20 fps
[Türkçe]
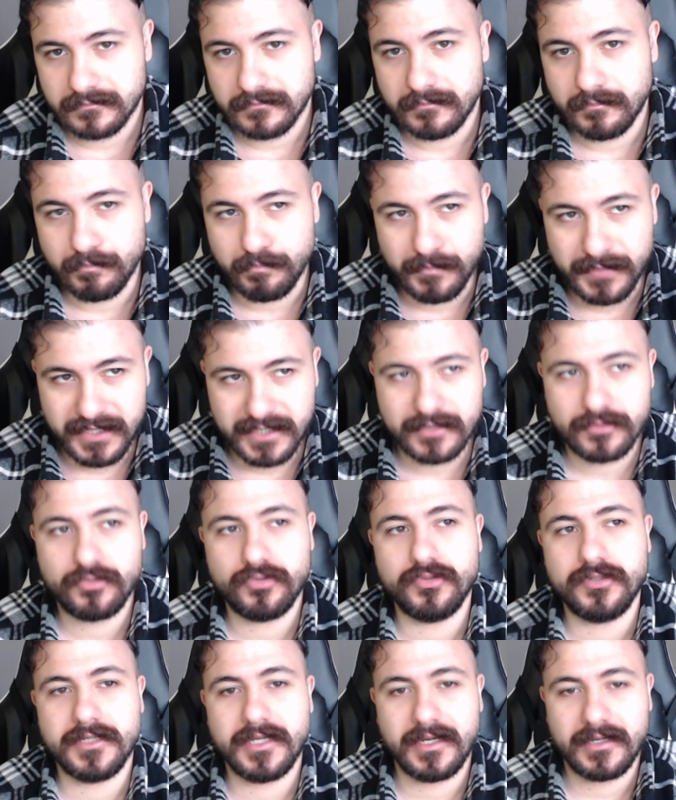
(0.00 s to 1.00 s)
bir
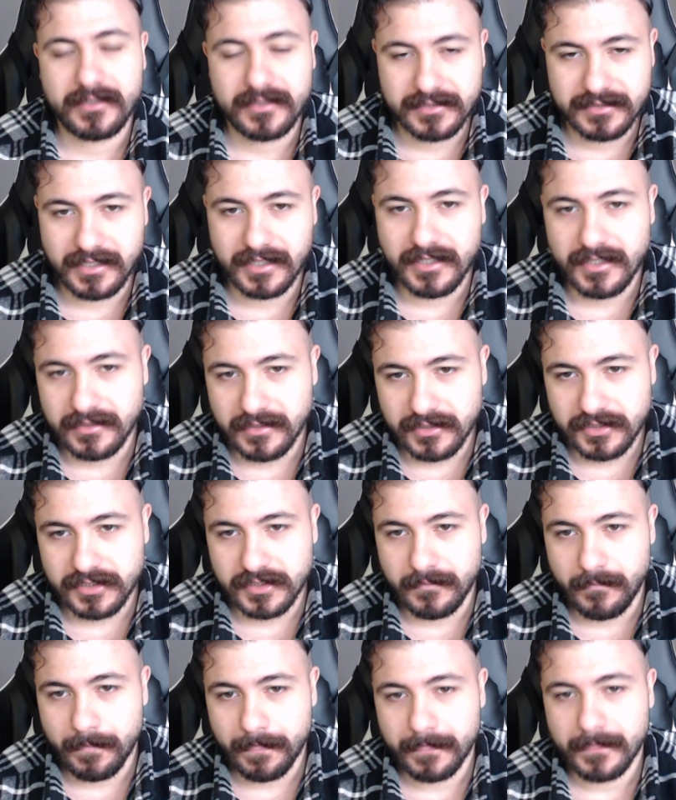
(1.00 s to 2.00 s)
dünya kız
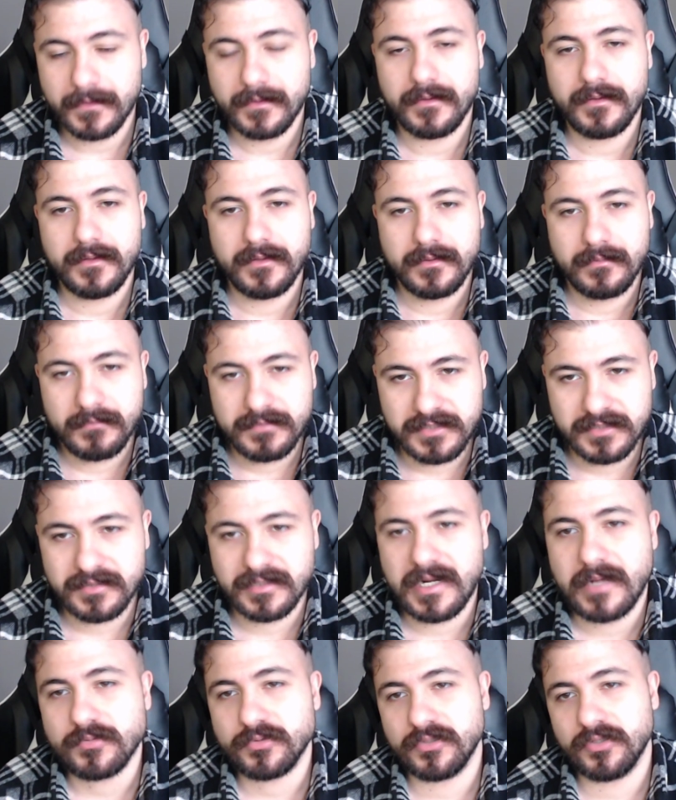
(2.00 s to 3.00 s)
arkadaşım bizi
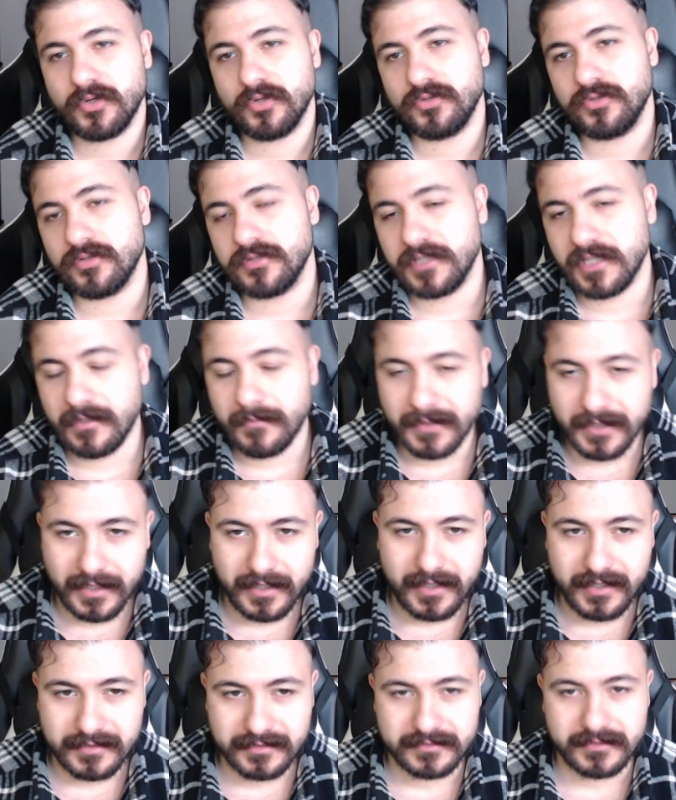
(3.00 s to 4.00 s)
Trabzon'a götür diye
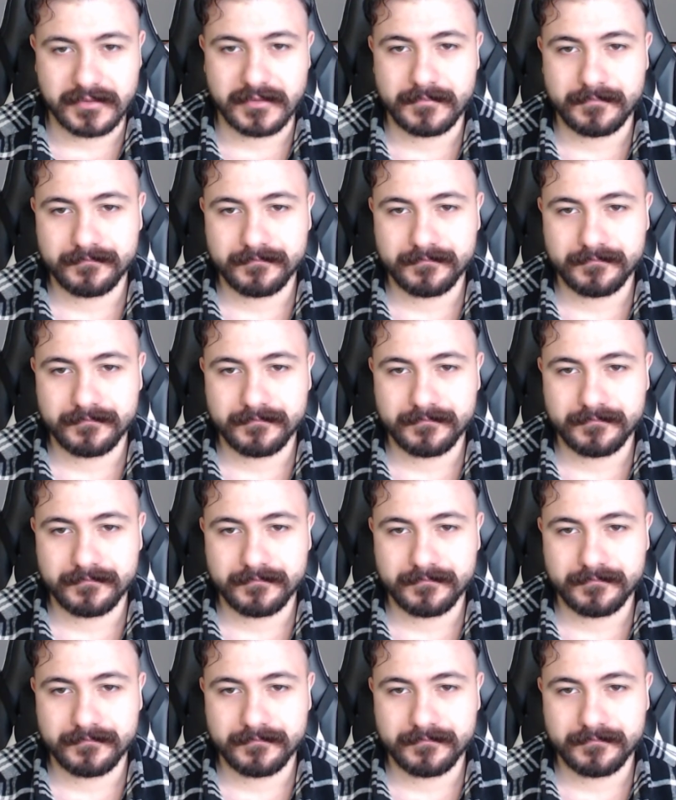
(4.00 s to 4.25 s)
bana yazdı.